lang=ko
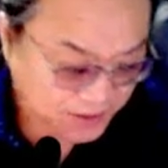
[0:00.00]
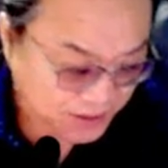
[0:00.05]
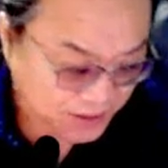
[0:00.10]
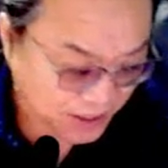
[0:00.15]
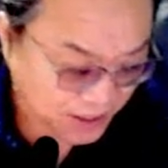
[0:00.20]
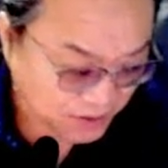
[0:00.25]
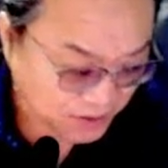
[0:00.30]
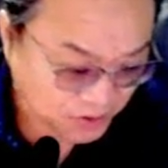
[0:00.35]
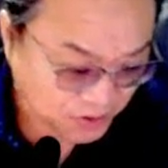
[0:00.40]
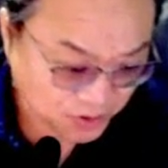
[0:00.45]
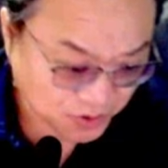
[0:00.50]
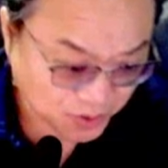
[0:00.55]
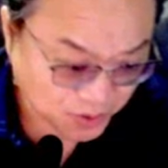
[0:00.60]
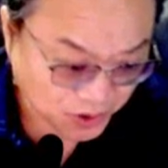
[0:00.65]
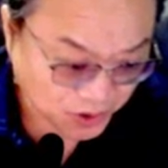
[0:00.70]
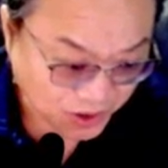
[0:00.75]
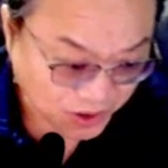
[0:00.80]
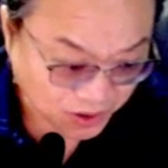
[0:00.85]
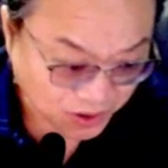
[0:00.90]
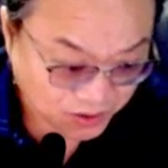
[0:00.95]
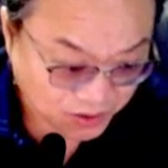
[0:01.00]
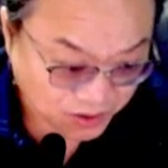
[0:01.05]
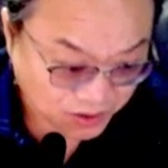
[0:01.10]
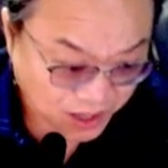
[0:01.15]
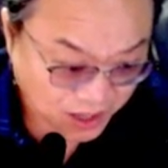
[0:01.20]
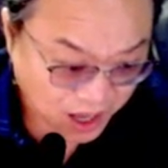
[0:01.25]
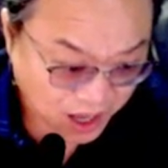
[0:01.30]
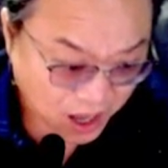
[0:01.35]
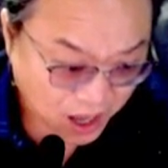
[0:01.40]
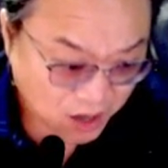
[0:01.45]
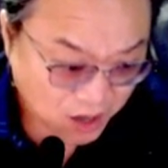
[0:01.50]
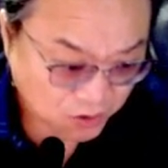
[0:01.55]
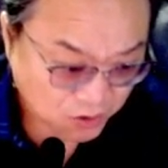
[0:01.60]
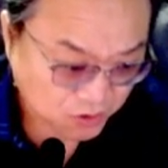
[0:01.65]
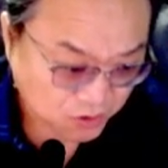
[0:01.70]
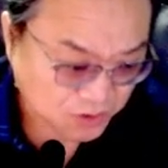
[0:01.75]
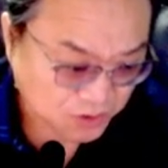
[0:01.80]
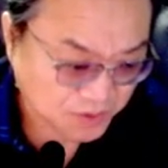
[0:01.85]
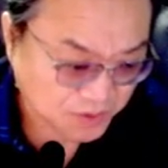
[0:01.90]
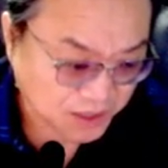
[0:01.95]
그때 수급을 보니까 어떻다?
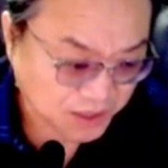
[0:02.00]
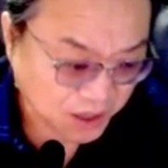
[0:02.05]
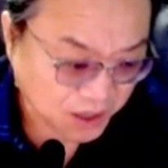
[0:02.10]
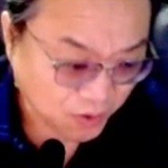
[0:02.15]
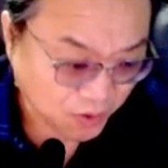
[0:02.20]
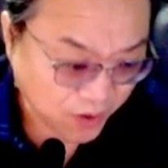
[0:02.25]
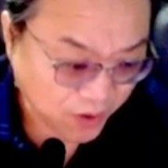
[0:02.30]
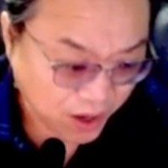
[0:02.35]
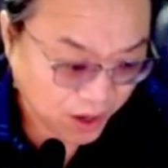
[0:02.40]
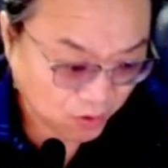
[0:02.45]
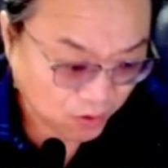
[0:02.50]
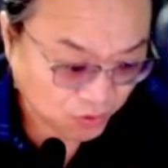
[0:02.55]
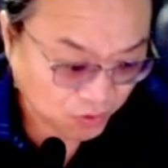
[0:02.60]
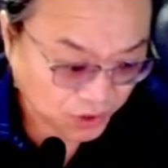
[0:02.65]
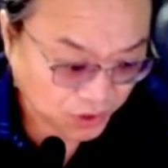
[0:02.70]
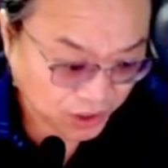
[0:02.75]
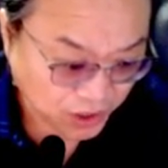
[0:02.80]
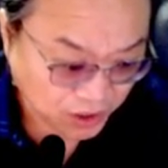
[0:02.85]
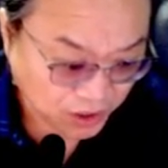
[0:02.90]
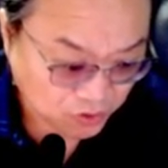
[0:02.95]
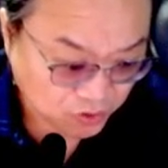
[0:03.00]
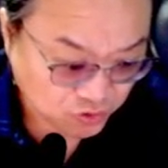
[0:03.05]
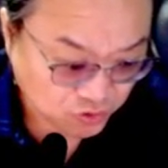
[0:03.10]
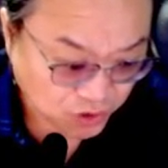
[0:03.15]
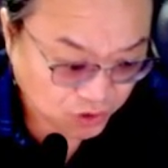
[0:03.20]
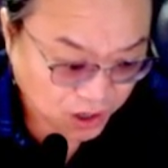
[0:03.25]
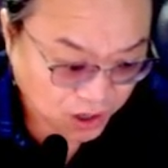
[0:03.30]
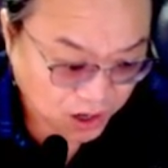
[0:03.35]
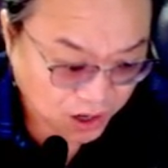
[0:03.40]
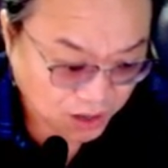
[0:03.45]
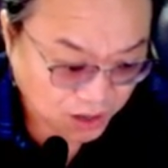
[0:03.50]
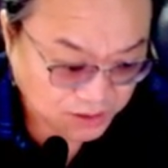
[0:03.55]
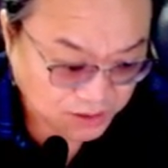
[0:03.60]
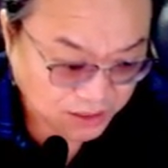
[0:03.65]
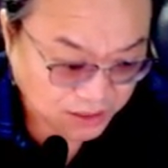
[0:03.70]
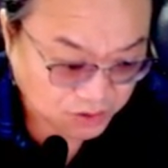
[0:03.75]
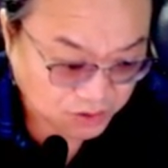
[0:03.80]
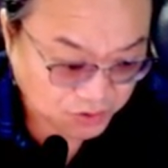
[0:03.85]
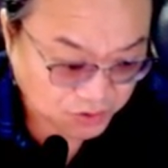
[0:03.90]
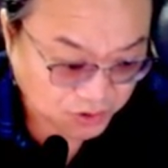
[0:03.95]
그렇습니다. 외국인
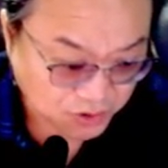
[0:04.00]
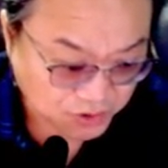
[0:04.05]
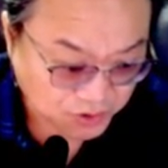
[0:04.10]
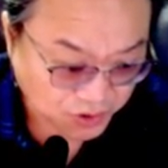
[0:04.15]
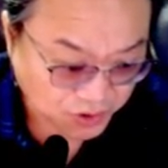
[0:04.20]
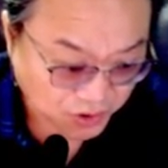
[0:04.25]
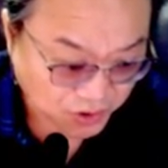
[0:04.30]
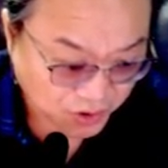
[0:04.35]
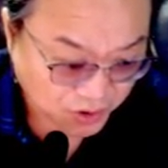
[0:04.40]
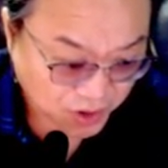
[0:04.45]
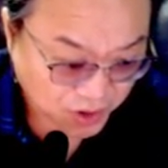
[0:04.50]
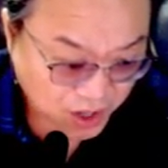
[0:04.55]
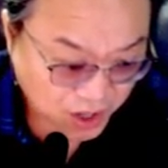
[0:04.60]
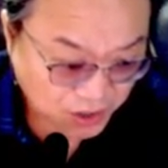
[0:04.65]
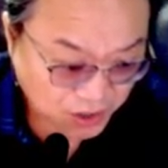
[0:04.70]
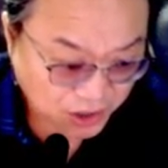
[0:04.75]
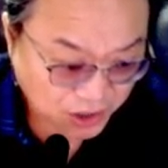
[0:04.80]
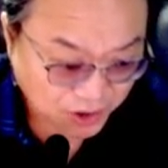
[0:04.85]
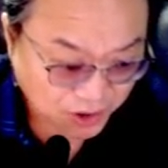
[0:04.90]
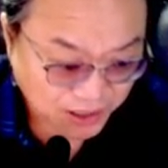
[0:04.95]
쫙 사주고 있고요.